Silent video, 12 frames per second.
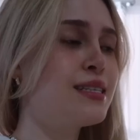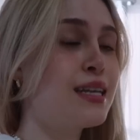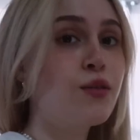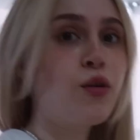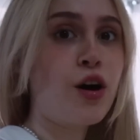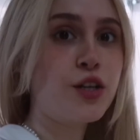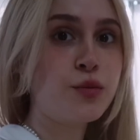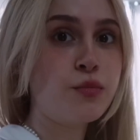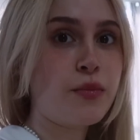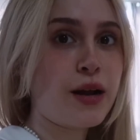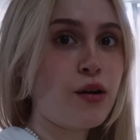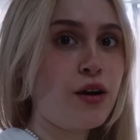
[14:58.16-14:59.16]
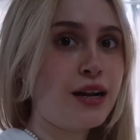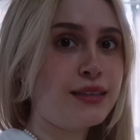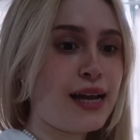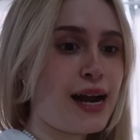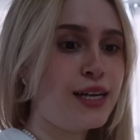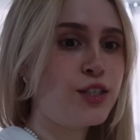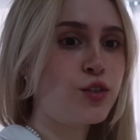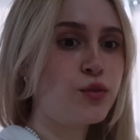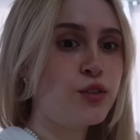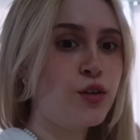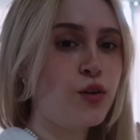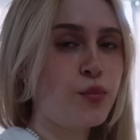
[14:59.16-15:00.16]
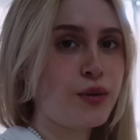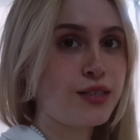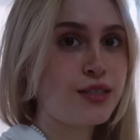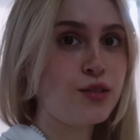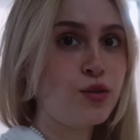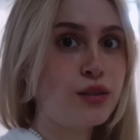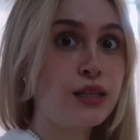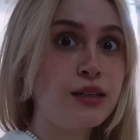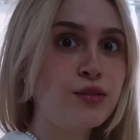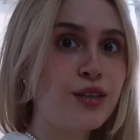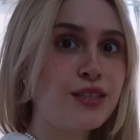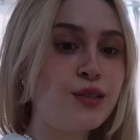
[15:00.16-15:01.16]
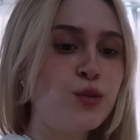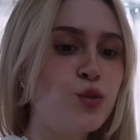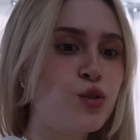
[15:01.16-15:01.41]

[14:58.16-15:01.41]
sendo ótimo pra agora à tarde, quando eu não preciso tanto assim do